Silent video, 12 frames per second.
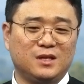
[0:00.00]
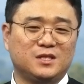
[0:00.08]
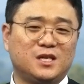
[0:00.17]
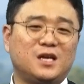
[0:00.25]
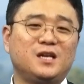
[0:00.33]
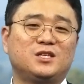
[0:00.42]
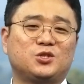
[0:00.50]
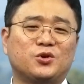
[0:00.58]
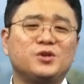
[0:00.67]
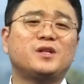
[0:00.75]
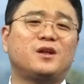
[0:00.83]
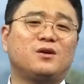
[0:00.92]
차라리
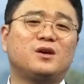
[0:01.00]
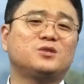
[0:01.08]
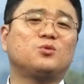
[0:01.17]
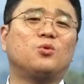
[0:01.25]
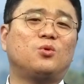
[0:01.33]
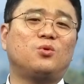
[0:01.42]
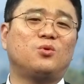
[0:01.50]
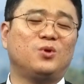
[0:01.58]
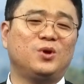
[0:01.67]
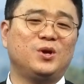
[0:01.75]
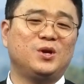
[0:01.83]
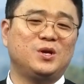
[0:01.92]
저를 데려가시고
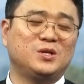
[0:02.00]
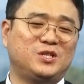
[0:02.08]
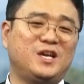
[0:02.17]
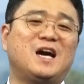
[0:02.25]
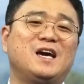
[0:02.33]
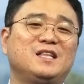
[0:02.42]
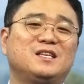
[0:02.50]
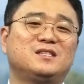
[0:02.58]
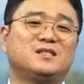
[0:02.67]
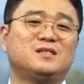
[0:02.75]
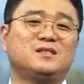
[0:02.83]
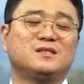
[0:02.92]
제
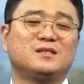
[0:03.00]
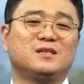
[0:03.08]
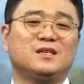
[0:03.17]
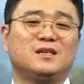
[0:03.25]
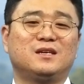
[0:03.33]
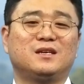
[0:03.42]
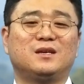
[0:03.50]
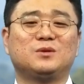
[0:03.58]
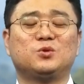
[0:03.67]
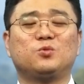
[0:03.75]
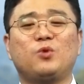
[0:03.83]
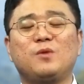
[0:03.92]
아이들은 그냥
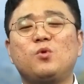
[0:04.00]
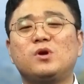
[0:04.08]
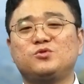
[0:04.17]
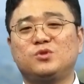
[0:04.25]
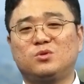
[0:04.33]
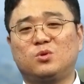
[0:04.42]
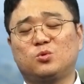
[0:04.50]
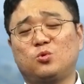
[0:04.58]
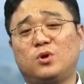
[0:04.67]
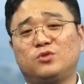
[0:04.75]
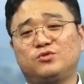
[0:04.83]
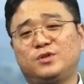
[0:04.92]
좀 회복할 수 있도록
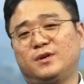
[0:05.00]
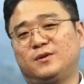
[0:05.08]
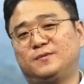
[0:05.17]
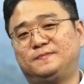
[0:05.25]
도와주세요.